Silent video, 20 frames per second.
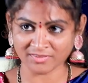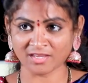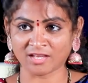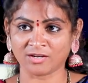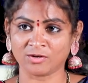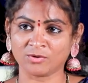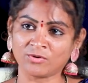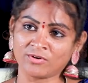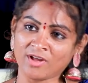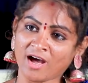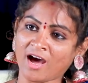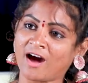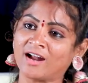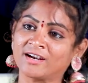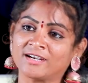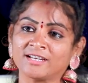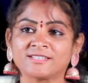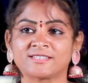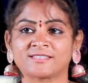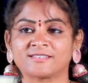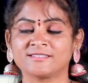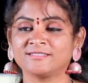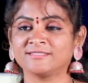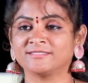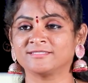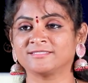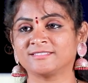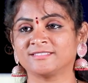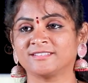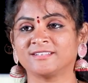తను కూడా ఆర్టిస్ట్
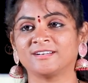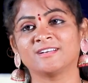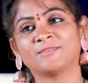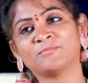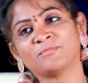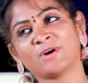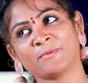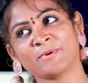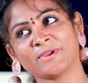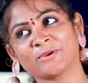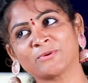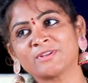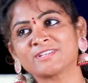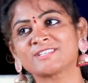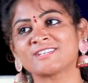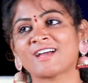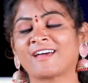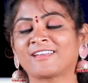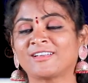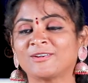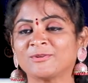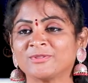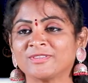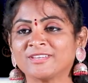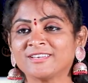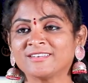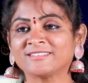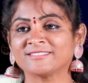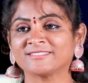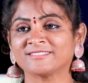మామయ్య కూడా ఛానల్ ఉంది